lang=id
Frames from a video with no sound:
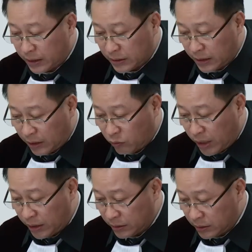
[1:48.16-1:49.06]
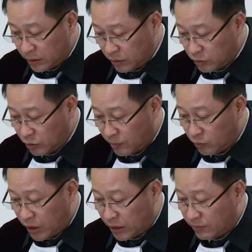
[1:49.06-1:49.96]
Amirul Haj.
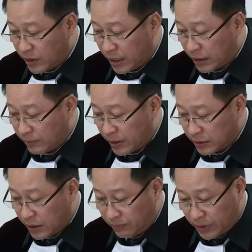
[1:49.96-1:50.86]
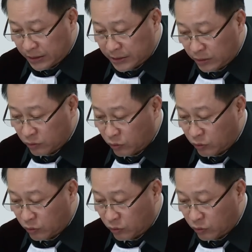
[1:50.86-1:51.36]
Politikus P3 ini dituding